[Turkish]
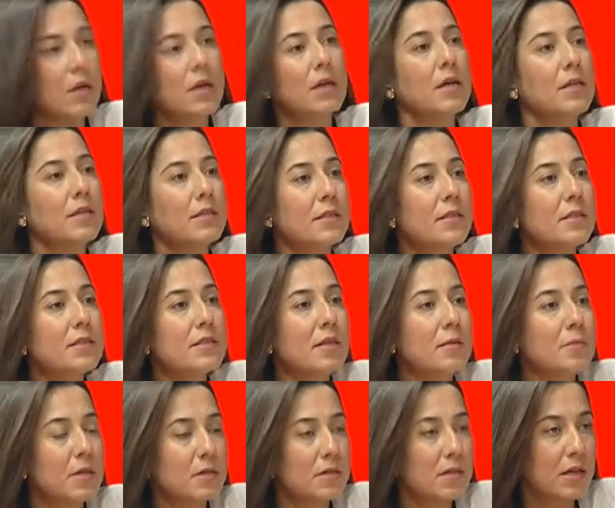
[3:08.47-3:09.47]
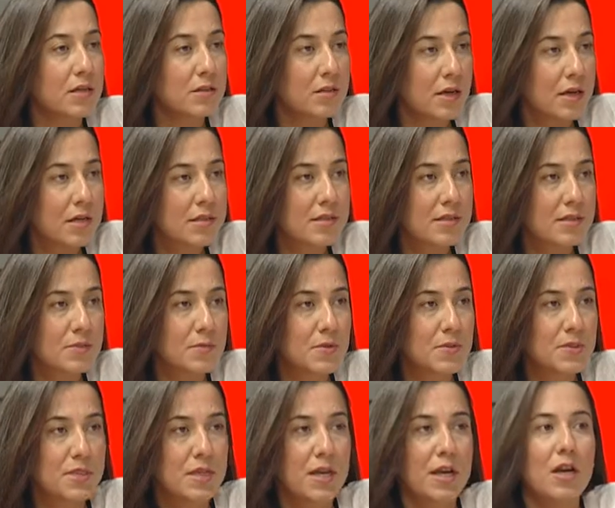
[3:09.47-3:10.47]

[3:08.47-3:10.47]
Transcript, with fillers: Kaliteli zamandan kastımız